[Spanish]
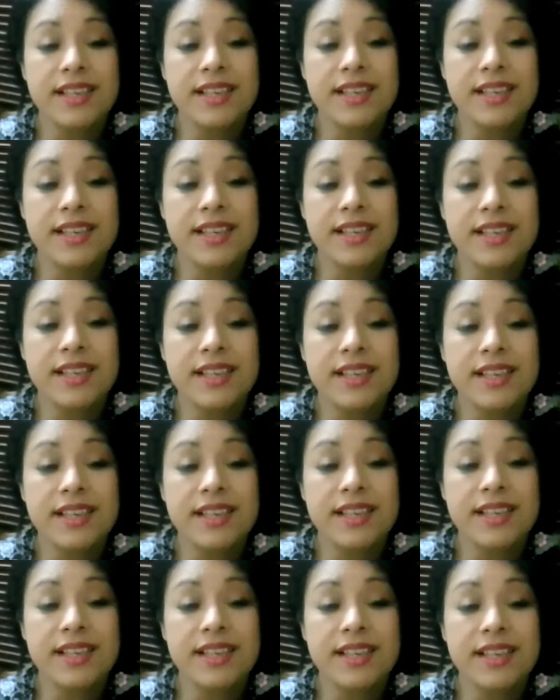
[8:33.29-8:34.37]
Eso es lo
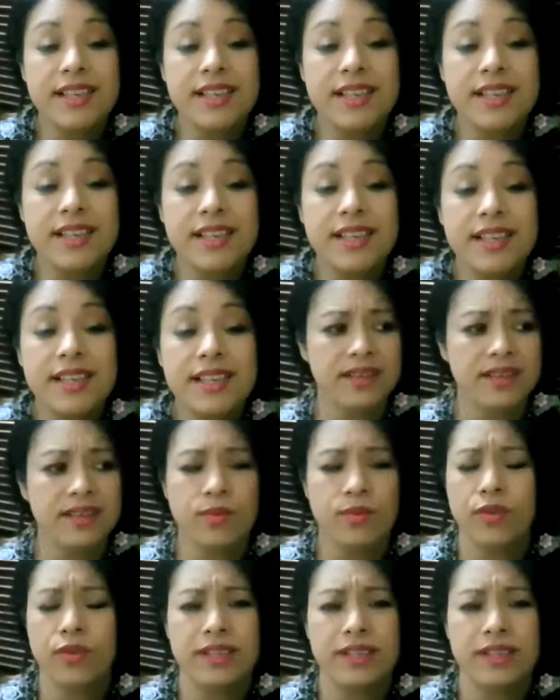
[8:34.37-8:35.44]
peor, o sea, hacen
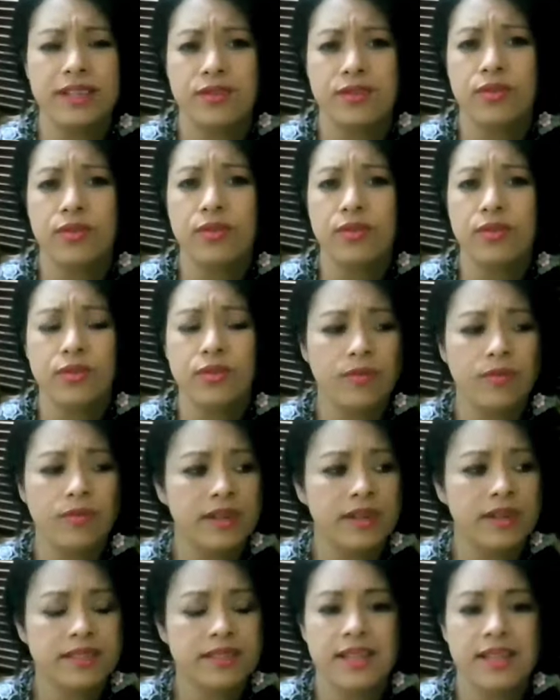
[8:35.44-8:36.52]
como que si no, como que
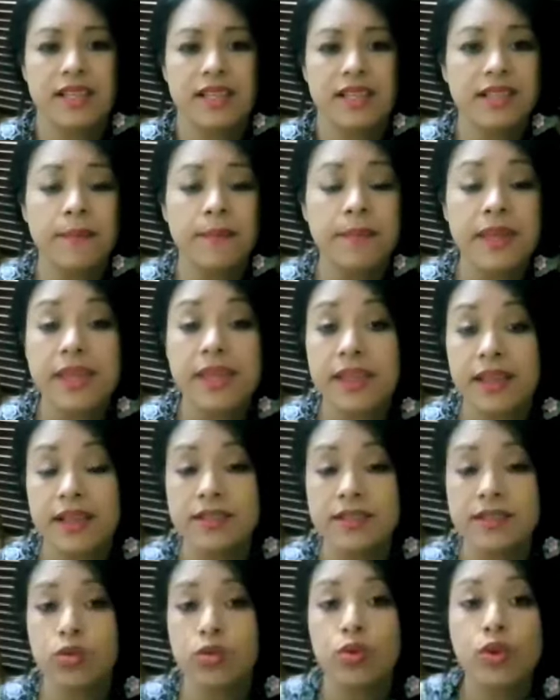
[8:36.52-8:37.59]
si esas vidas
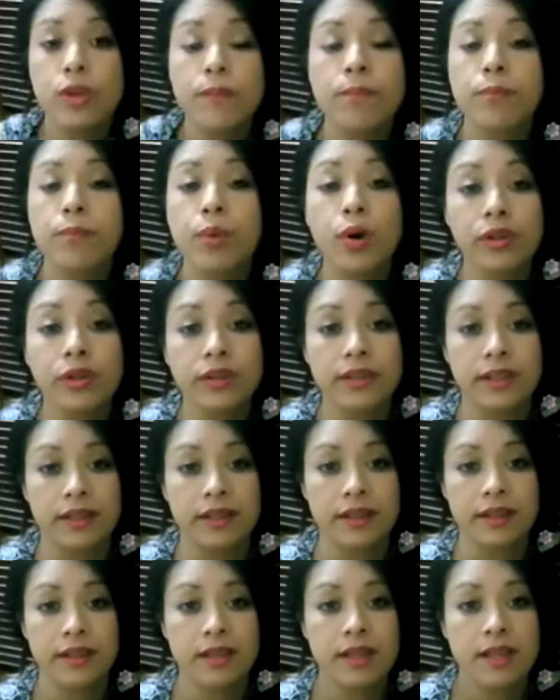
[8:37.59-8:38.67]
no importan
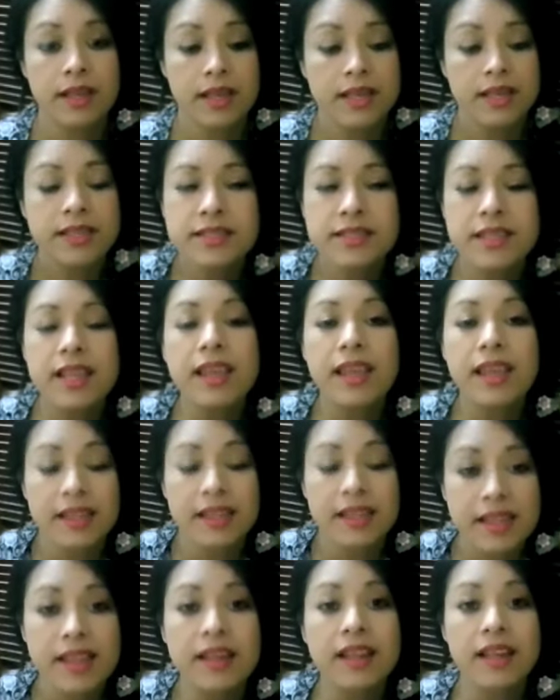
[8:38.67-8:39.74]
y sí que
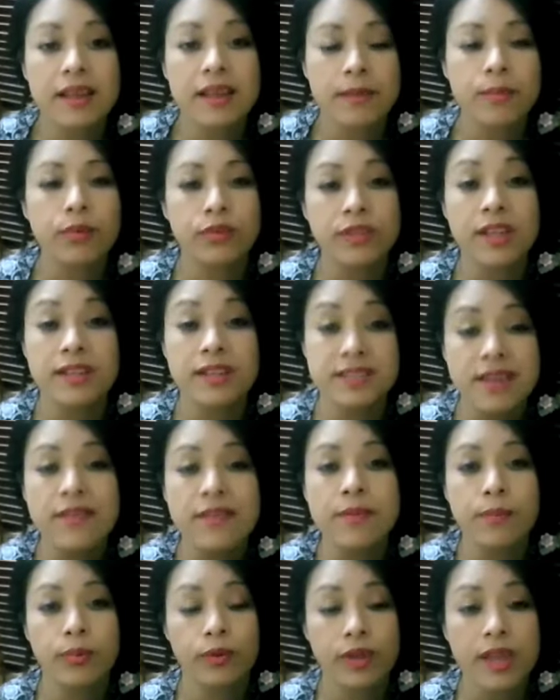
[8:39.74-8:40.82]
tienen que importar, ¿saben por
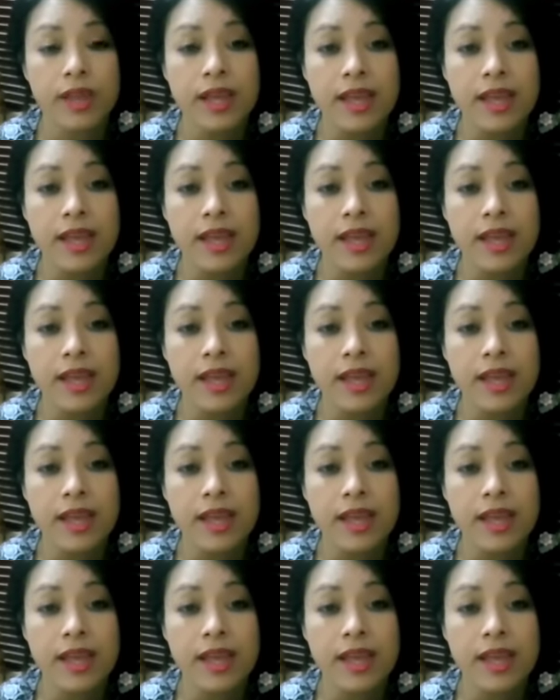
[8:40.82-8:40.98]
qué?